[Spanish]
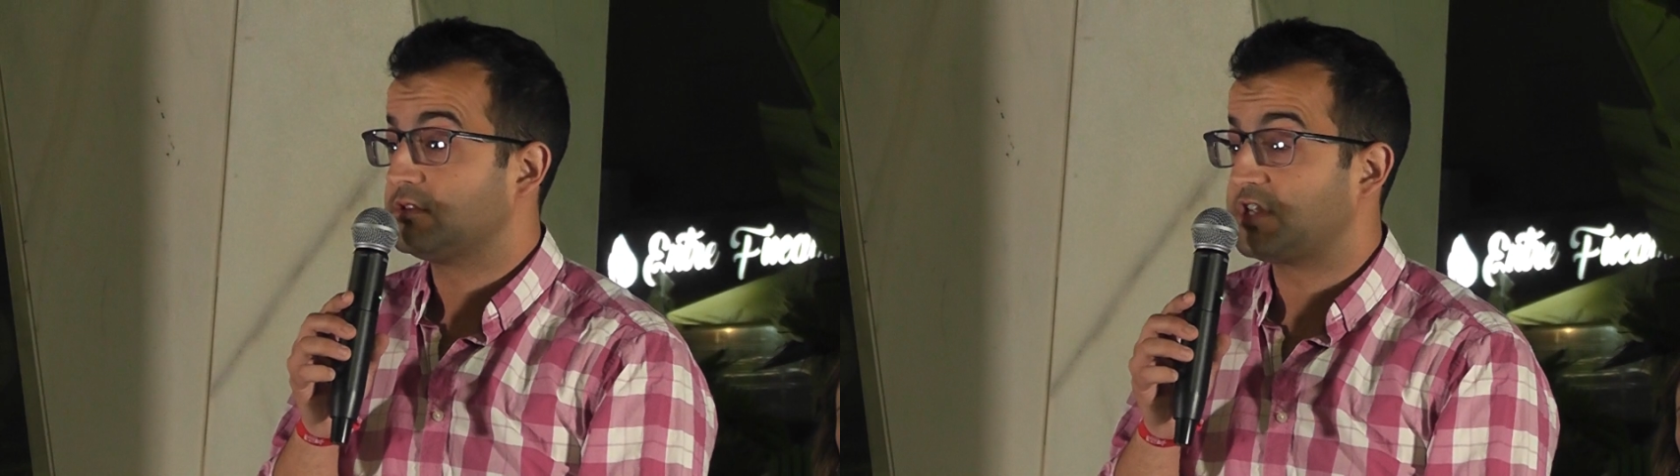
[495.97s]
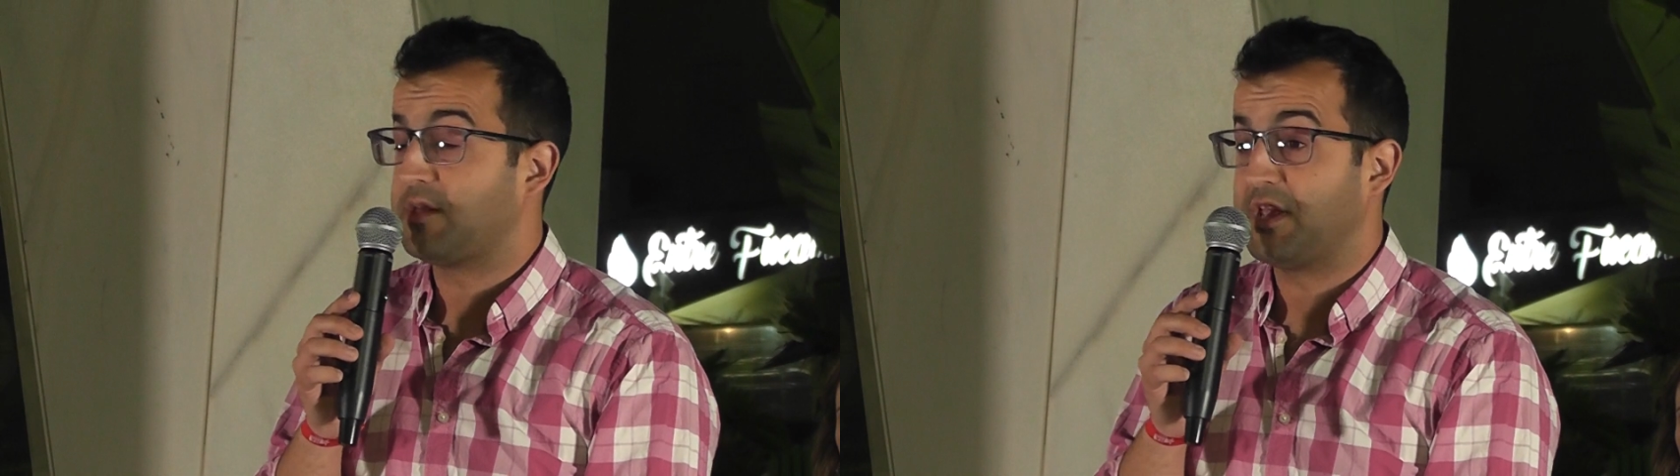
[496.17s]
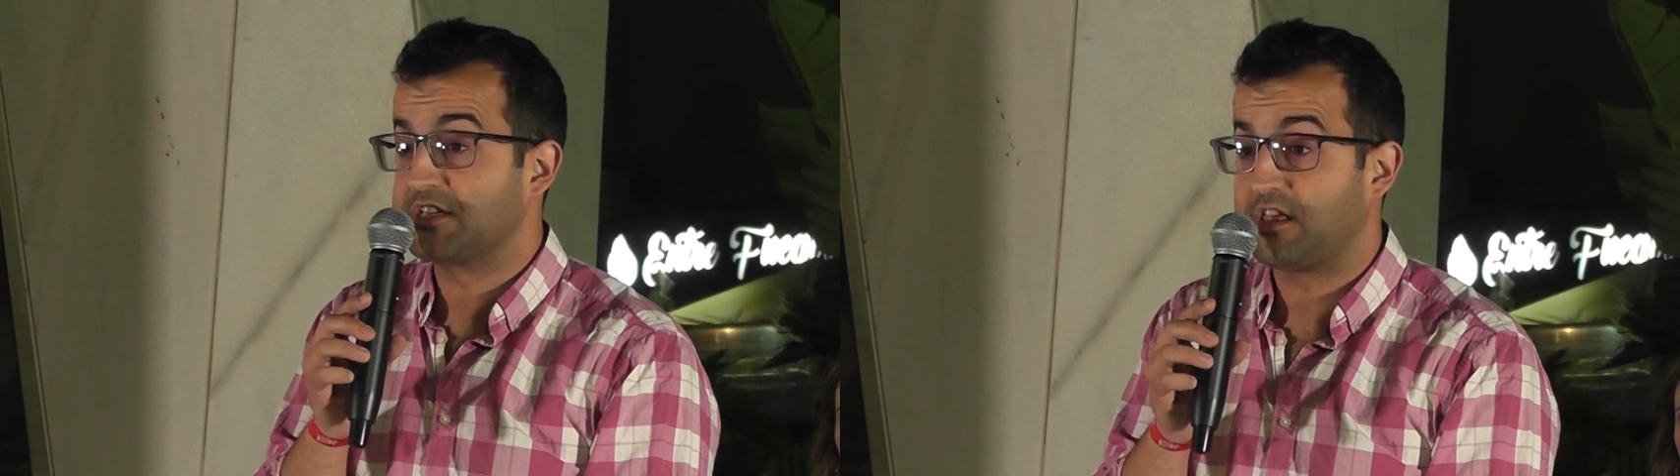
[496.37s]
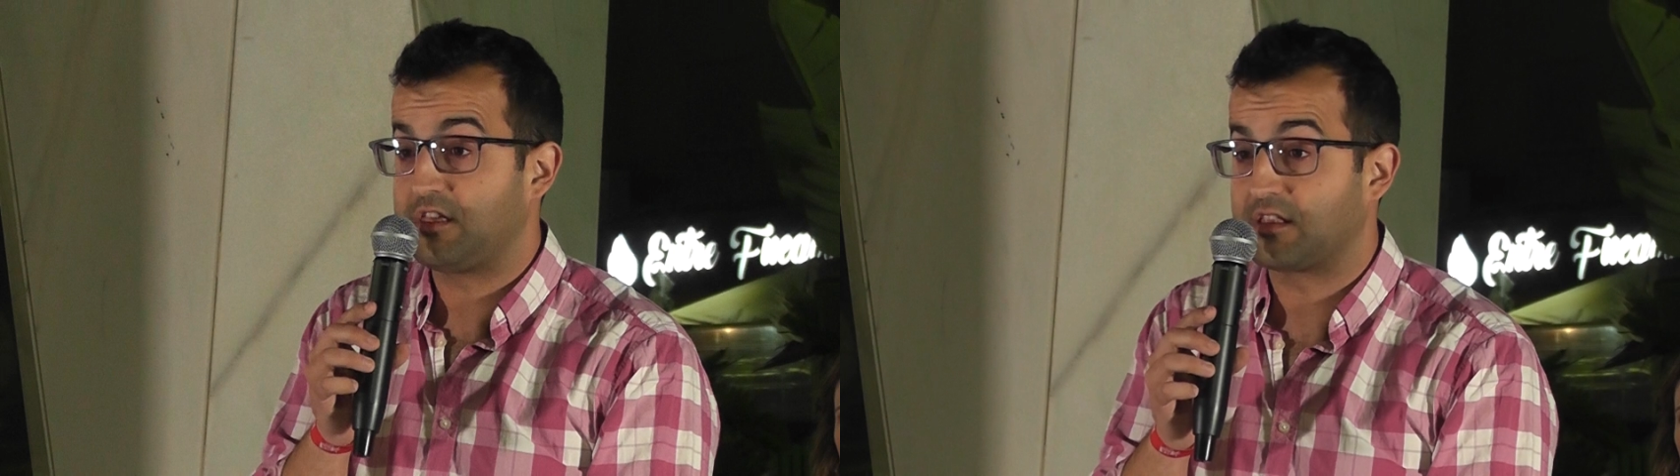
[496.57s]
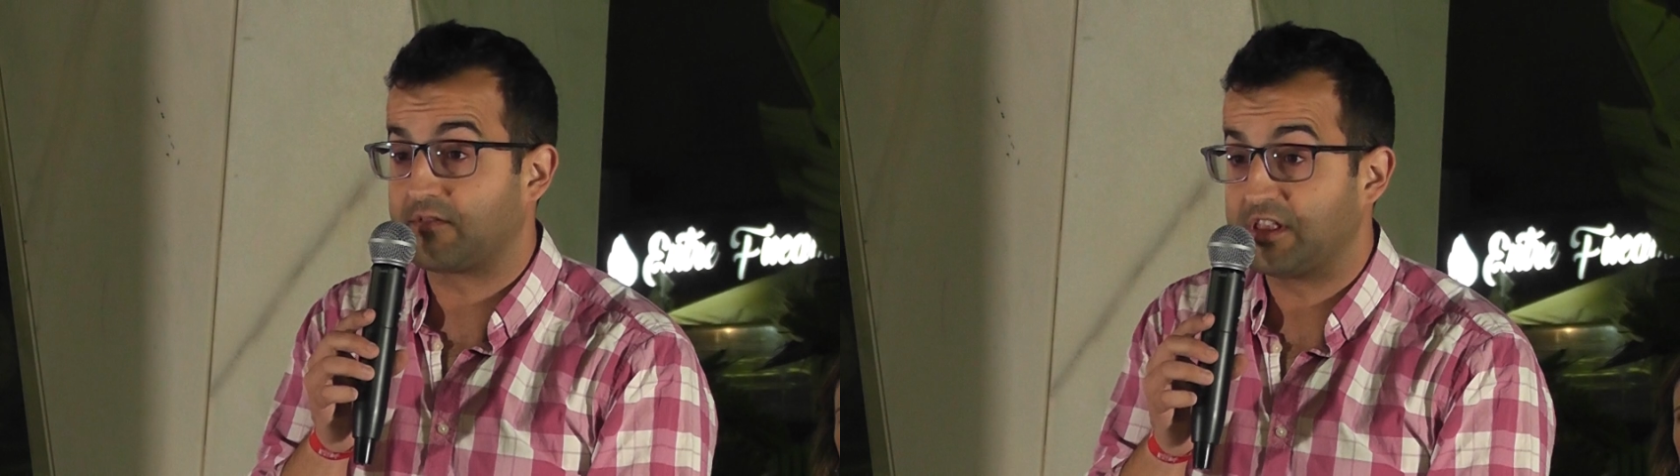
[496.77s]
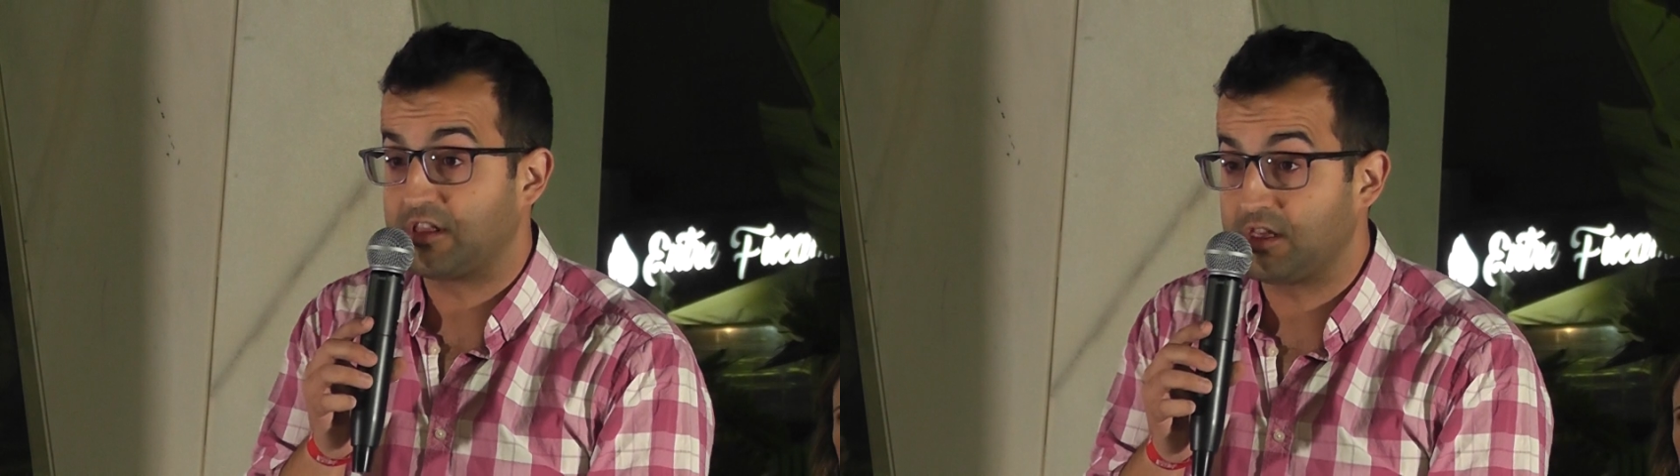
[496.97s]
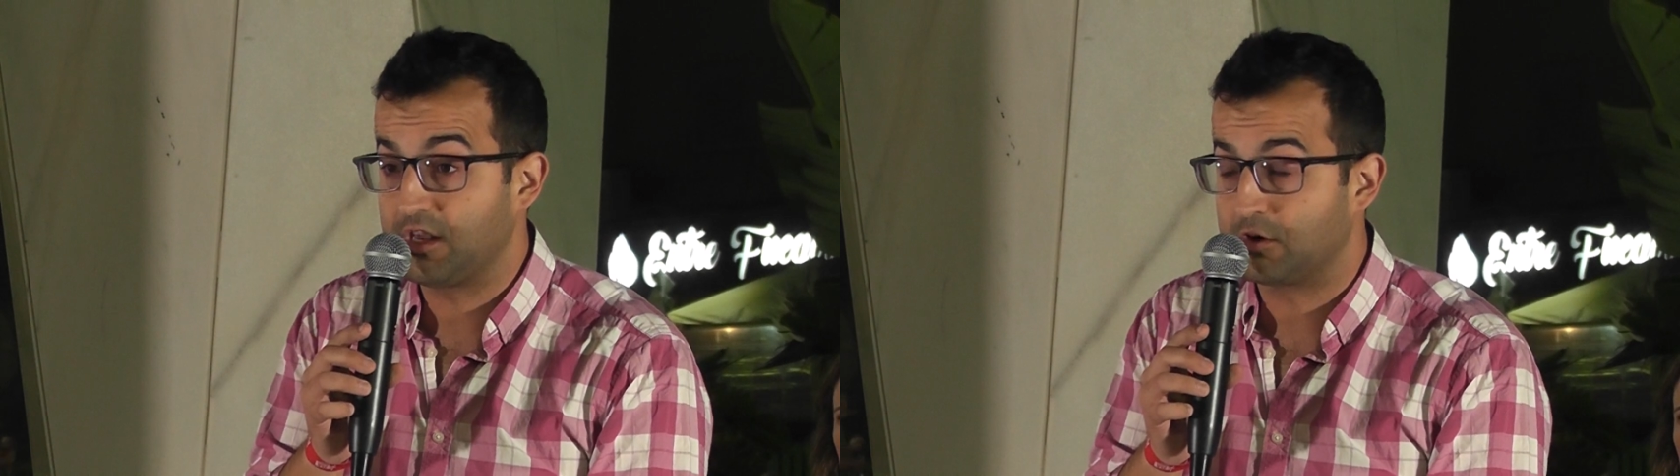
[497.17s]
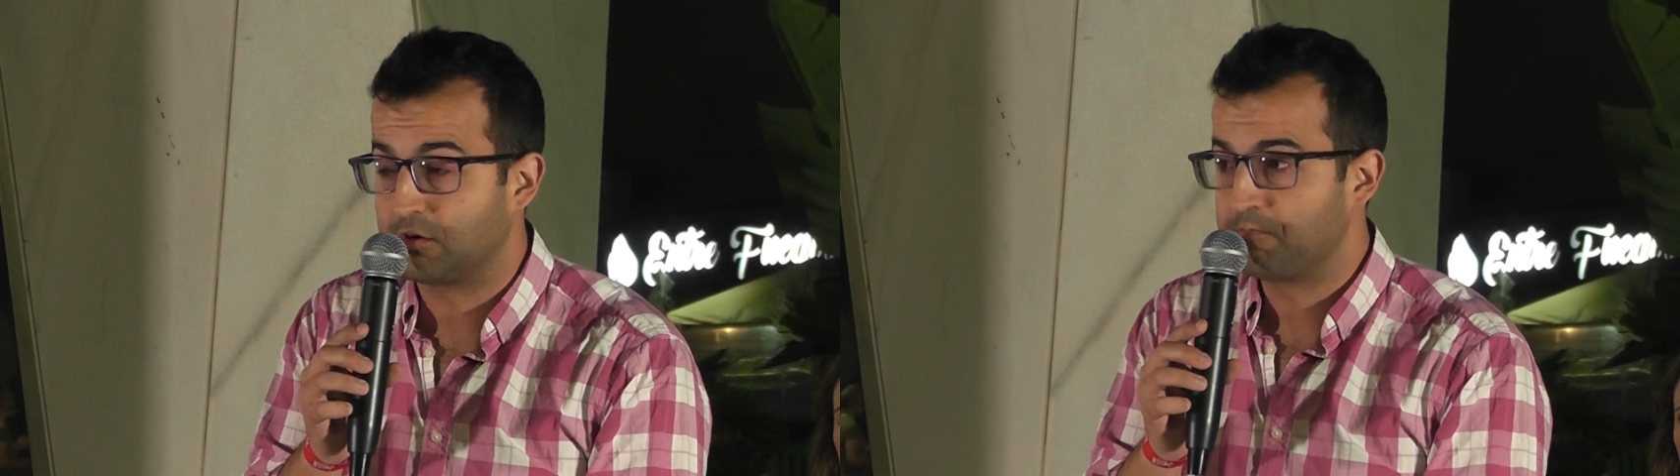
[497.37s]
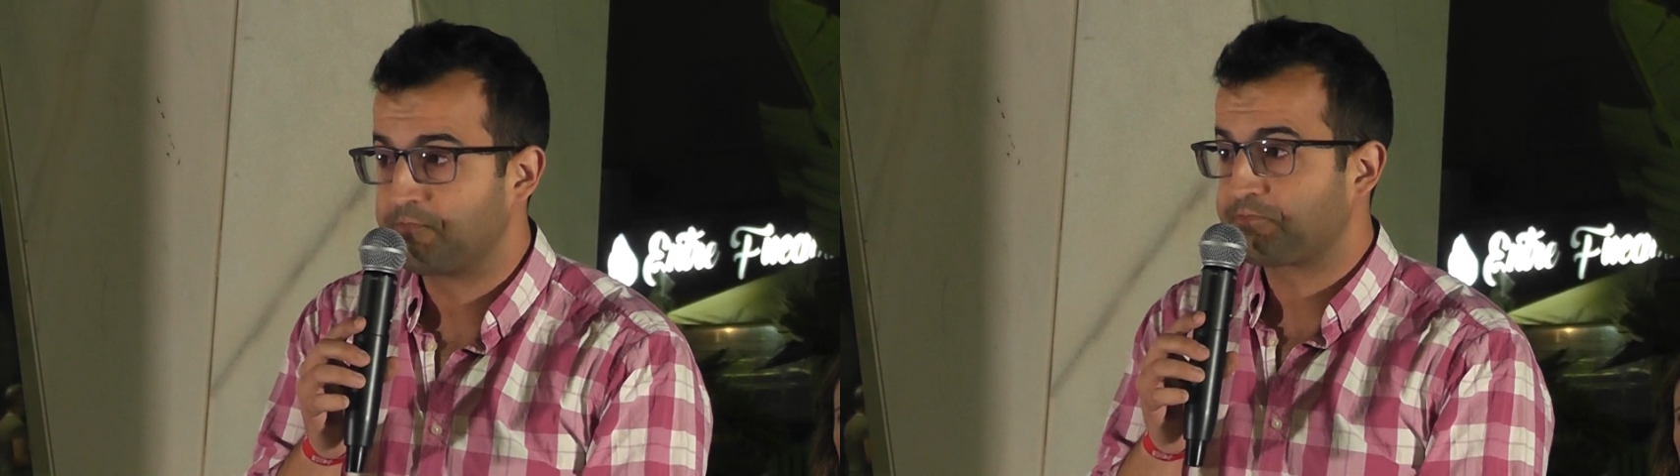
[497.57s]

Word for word: 6.625.